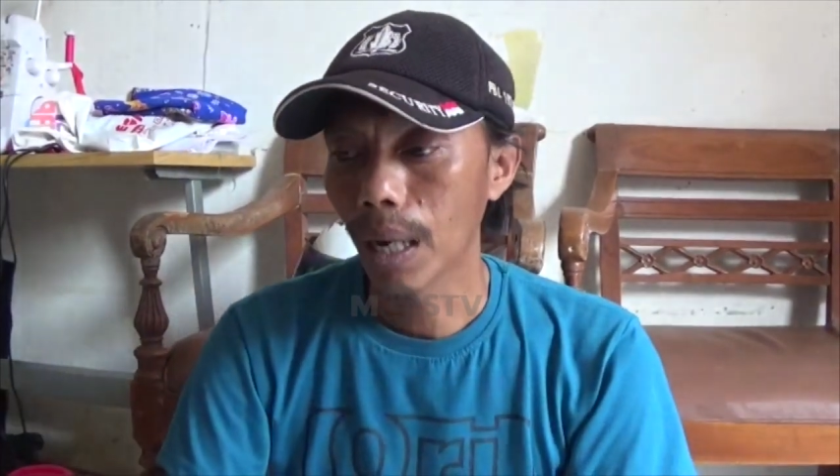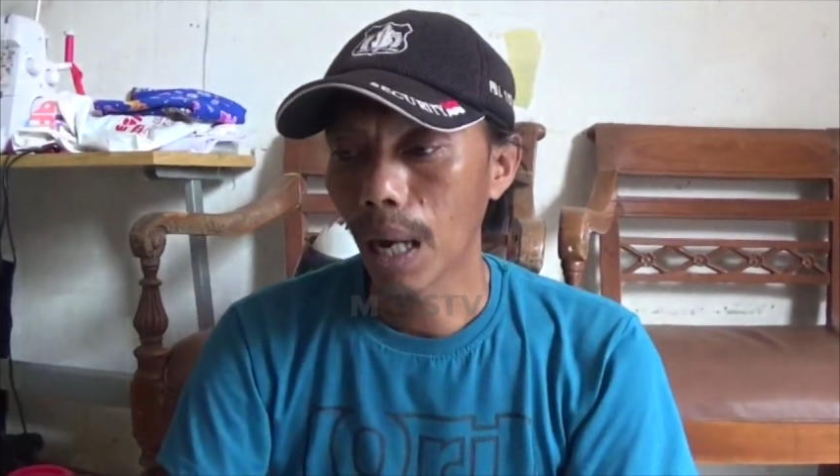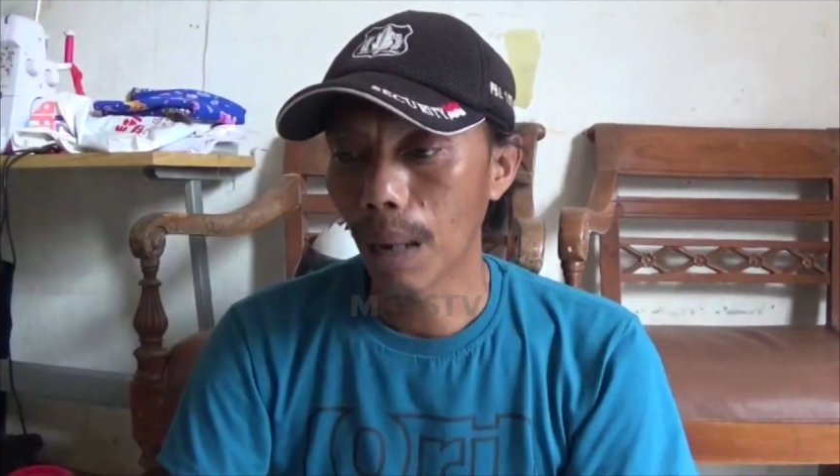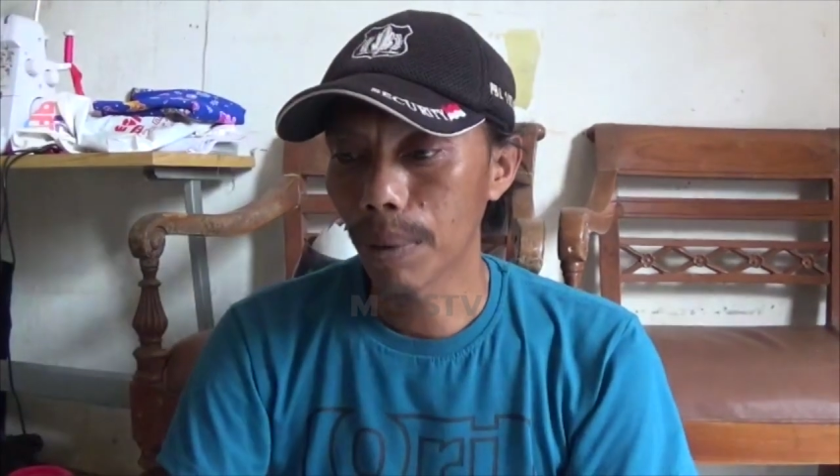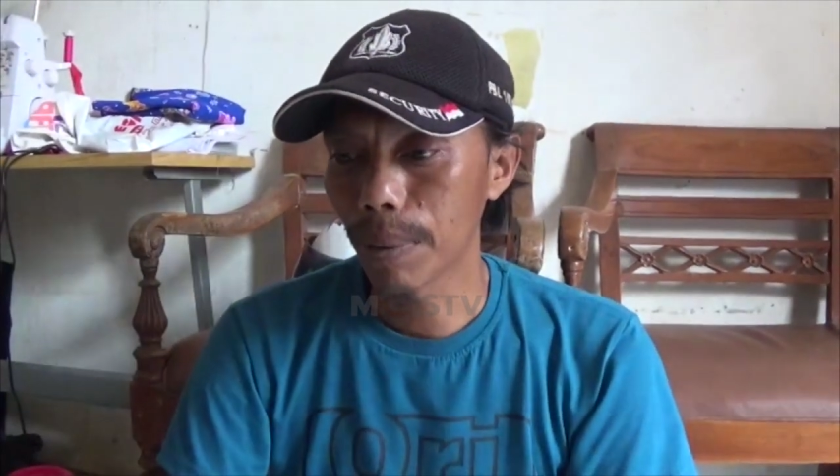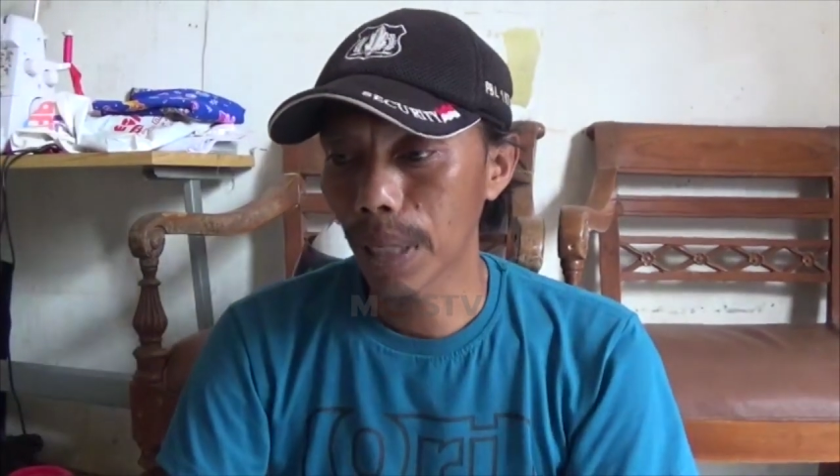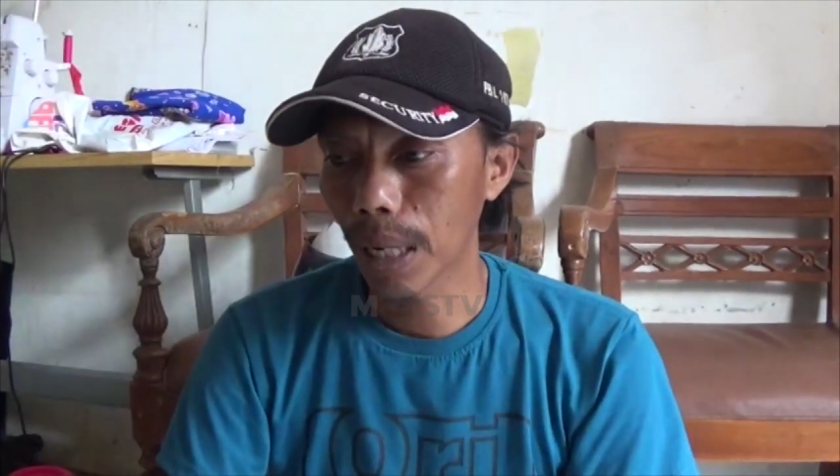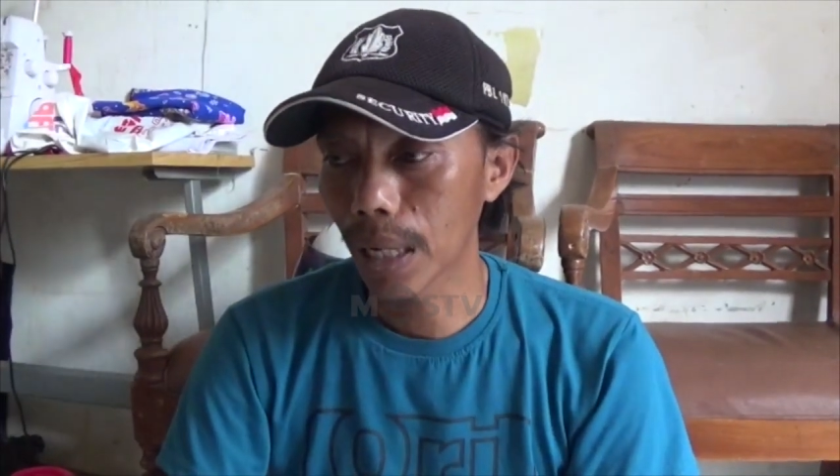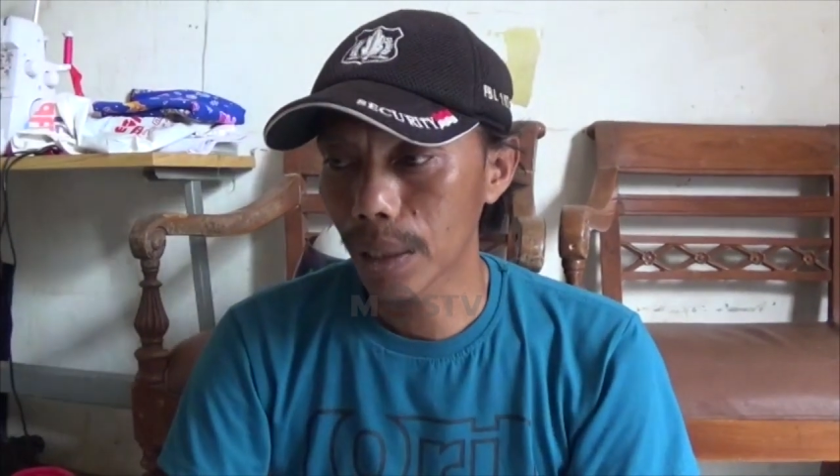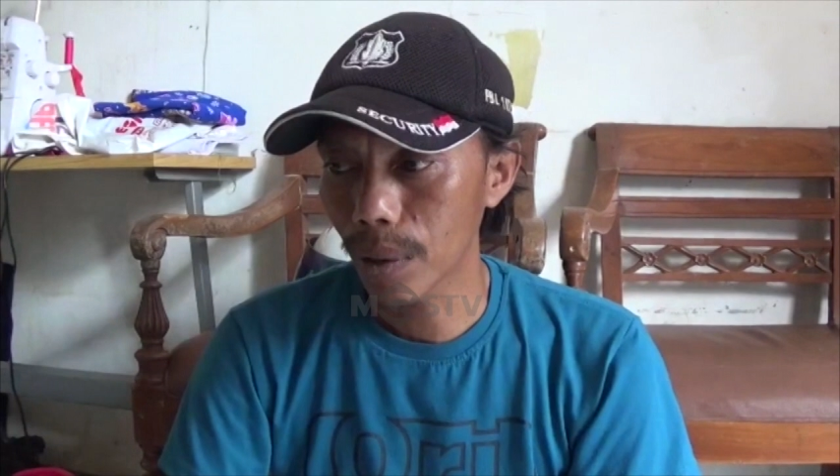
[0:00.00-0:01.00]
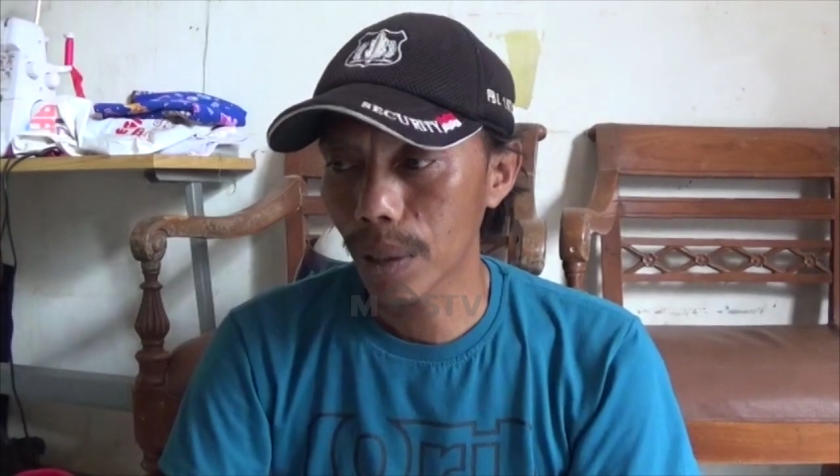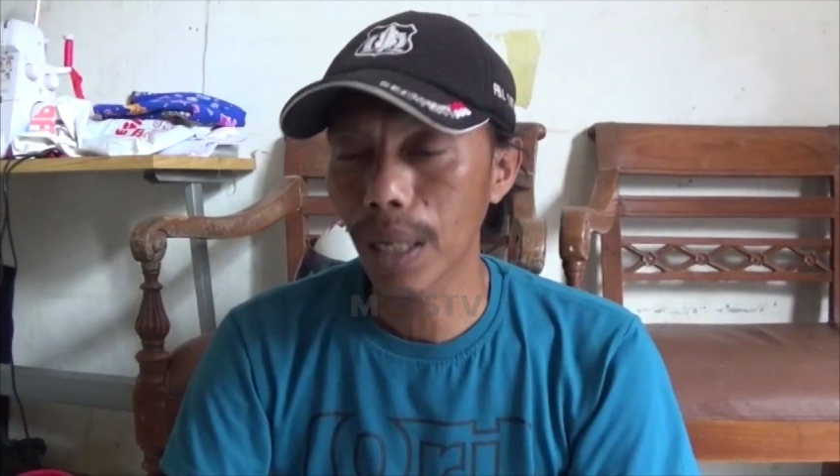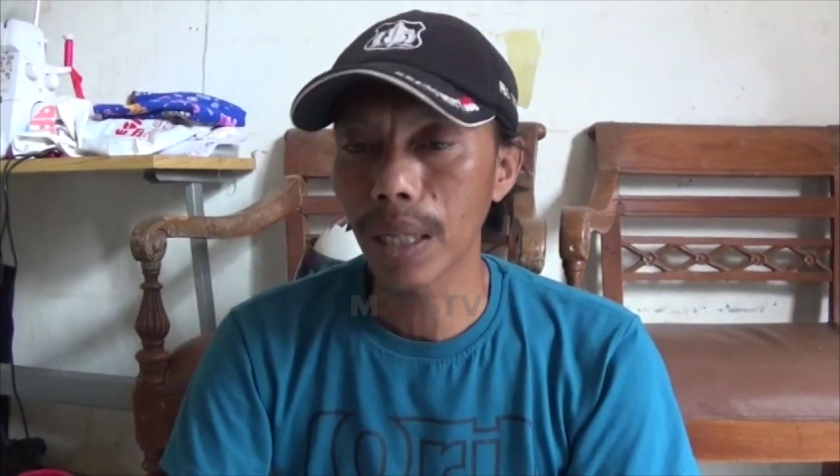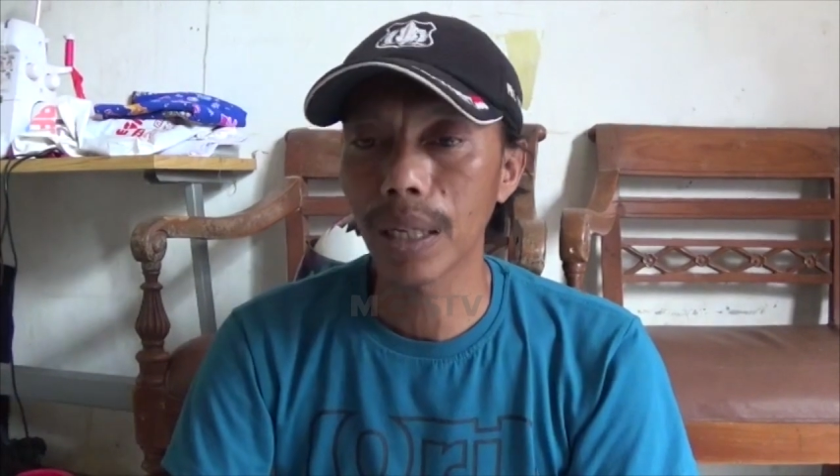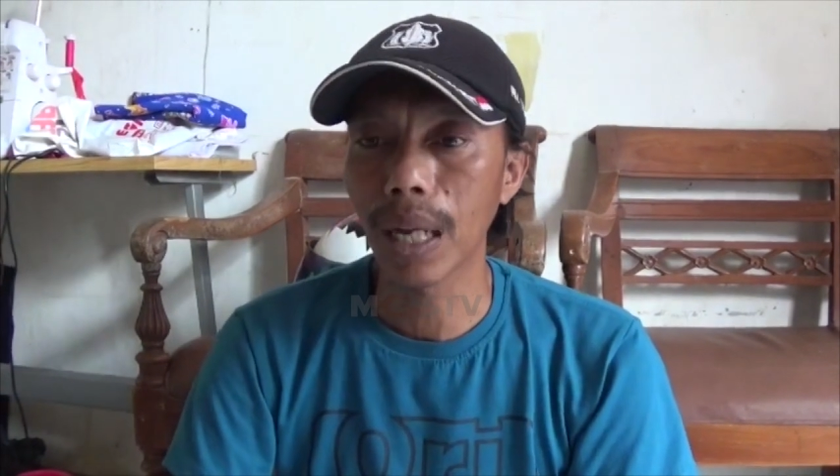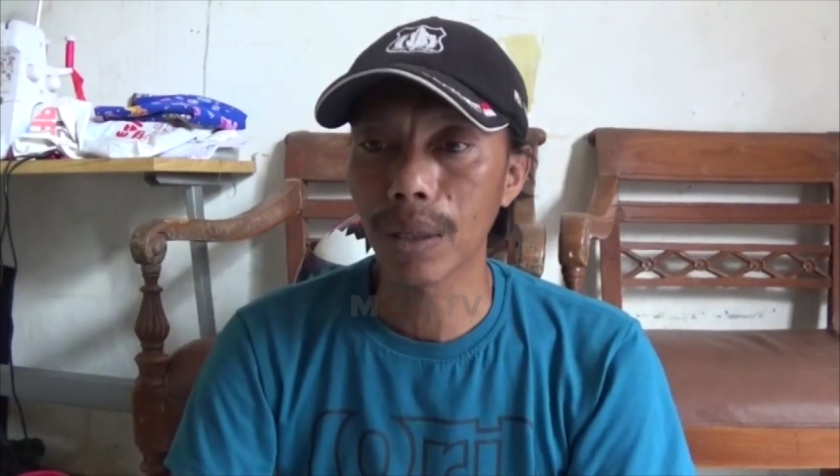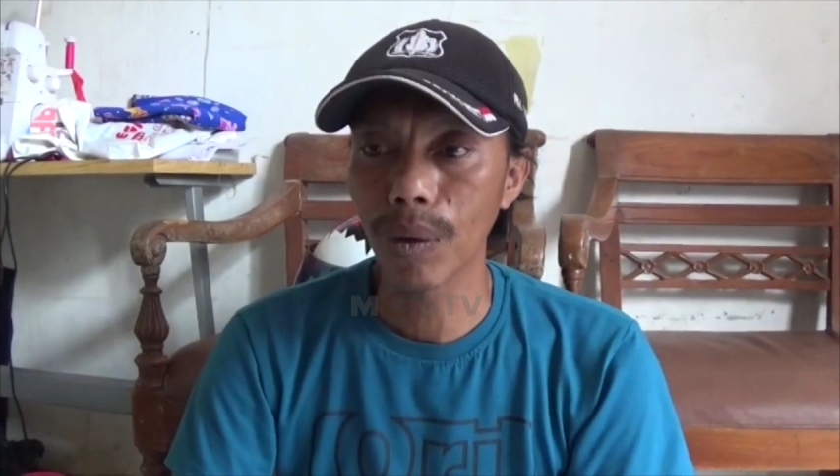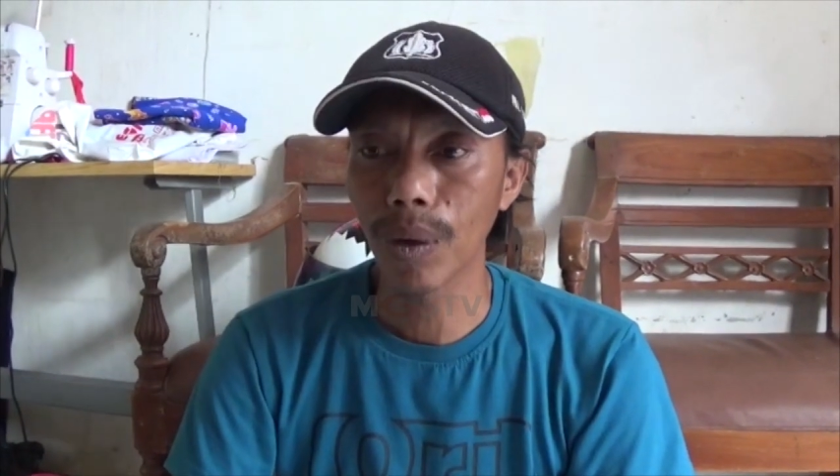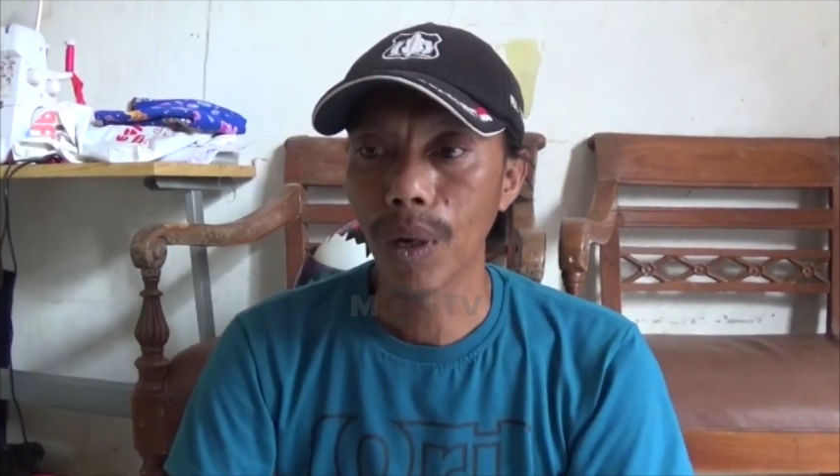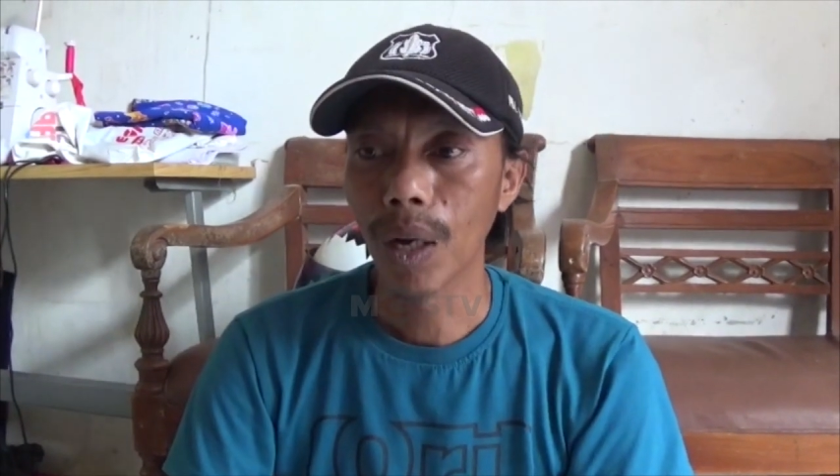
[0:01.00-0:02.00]
habis minta ganco dia
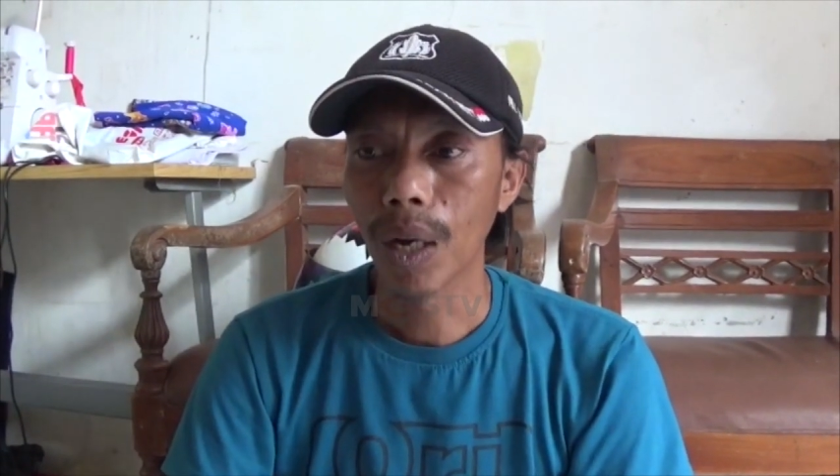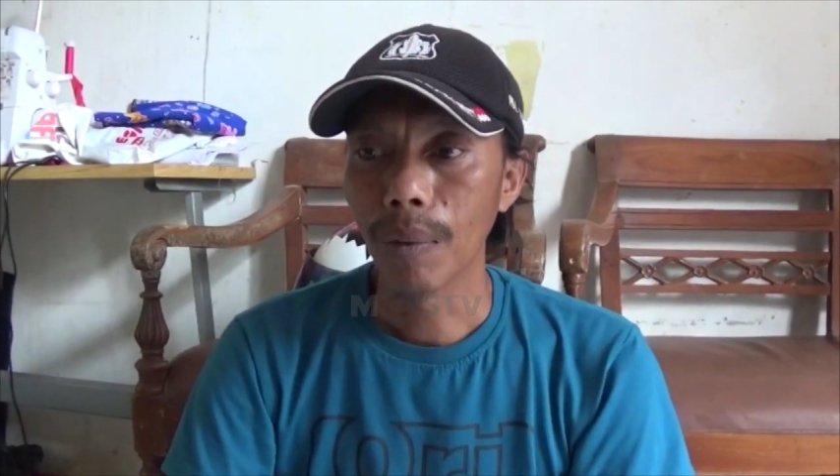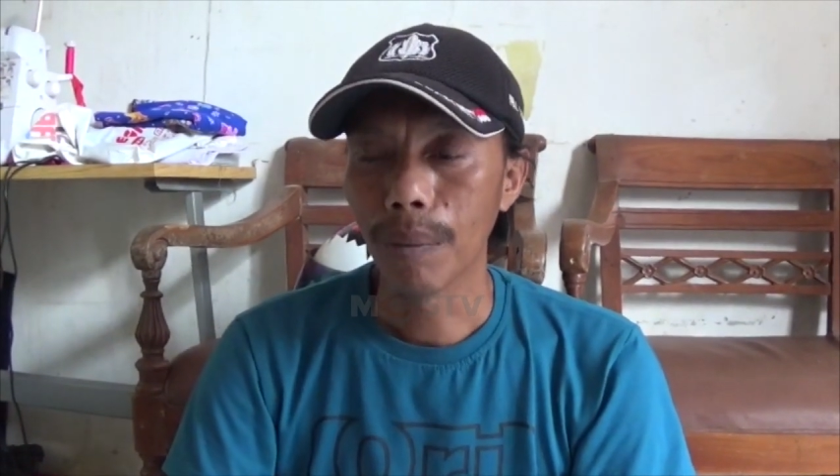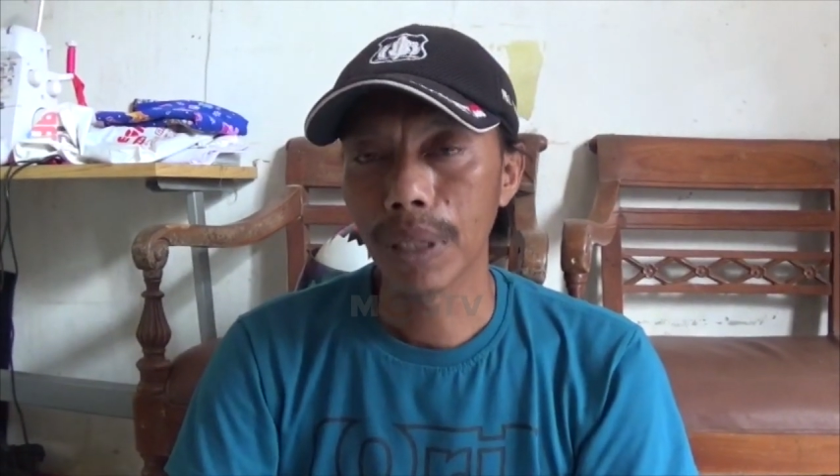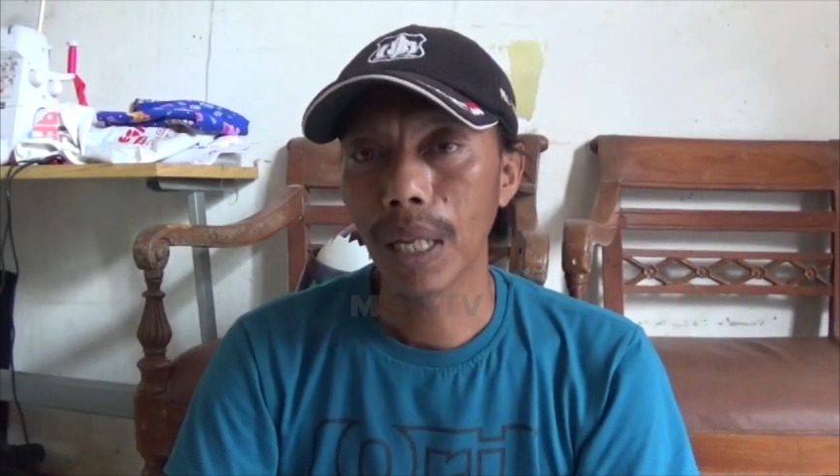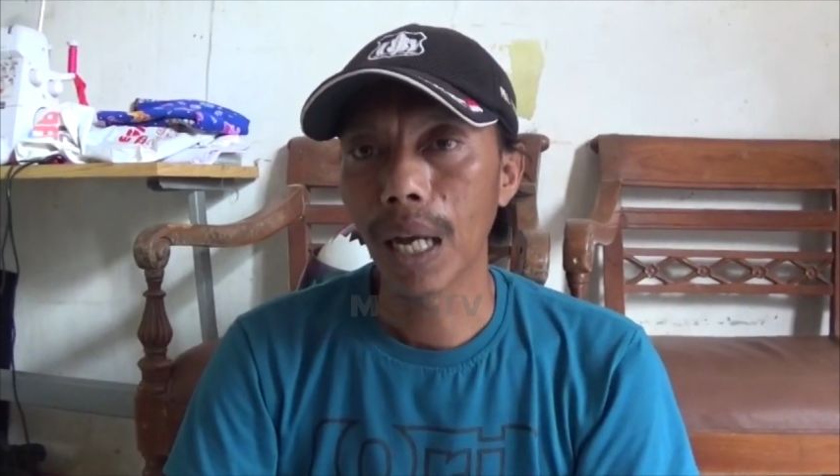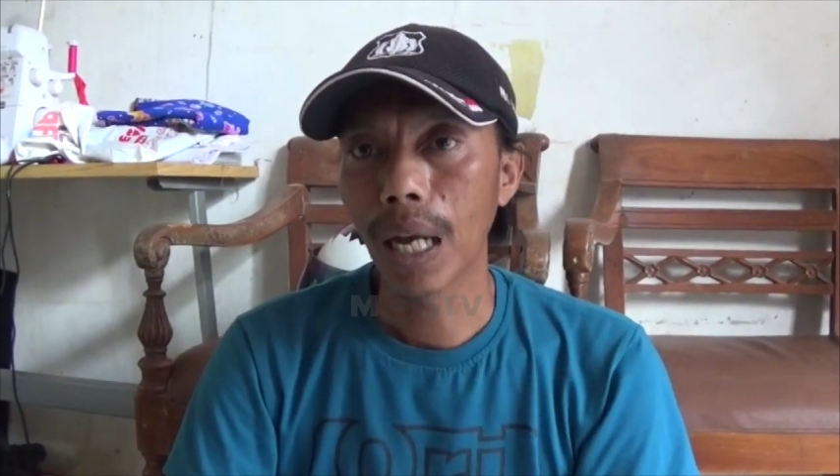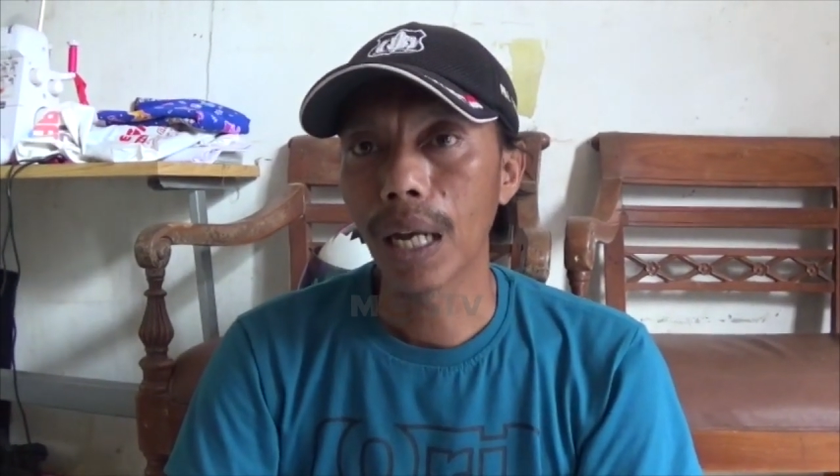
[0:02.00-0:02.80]
langsung minta